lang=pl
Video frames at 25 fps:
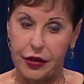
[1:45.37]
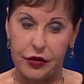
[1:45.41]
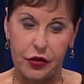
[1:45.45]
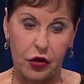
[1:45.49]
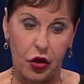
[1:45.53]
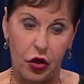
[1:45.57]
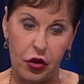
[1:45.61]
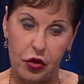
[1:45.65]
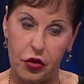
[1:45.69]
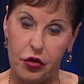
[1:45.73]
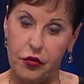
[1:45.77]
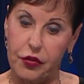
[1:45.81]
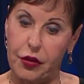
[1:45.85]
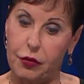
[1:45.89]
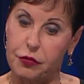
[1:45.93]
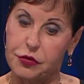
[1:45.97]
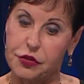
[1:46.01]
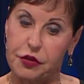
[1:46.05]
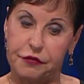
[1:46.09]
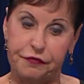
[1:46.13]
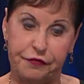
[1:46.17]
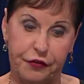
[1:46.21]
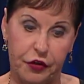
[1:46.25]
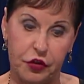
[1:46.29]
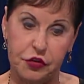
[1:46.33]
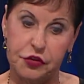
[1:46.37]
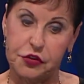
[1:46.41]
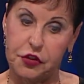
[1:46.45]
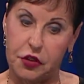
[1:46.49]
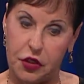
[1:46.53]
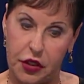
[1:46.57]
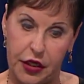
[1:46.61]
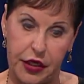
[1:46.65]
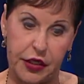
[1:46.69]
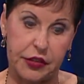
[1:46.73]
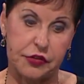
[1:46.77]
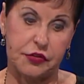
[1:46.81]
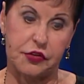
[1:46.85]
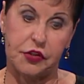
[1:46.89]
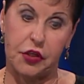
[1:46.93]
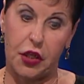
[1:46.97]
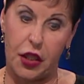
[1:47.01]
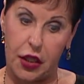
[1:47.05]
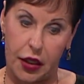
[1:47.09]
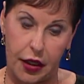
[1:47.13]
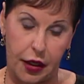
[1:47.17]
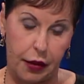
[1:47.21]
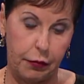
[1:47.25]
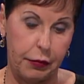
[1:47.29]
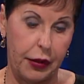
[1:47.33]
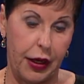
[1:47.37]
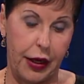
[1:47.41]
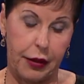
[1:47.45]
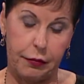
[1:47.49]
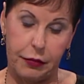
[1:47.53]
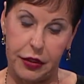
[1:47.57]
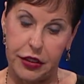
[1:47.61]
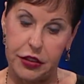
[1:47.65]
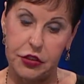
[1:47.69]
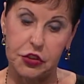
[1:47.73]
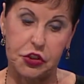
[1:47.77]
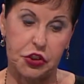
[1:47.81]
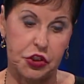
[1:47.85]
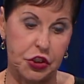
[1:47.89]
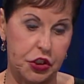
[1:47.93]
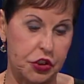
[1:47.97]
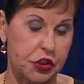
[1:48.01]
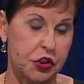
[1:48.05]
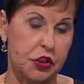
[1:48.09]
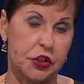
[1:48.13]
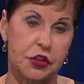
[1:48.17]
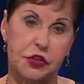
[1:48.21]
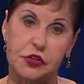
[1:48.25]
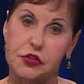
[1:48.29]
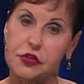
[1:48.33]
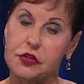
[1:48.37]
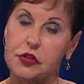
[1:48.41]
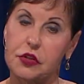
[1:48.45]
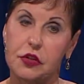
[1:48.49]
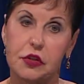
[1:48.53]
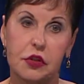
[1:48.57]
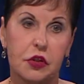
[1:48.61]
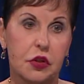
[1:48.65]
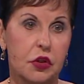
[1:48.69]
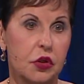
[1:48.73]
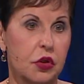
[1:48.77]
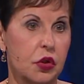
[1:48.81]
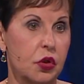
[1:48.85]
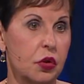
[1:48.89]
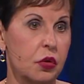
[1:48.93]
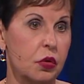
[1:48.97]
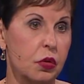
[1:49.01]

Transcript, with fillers: Miałam córkę, która była bałaganiarzem pierwszej klasy.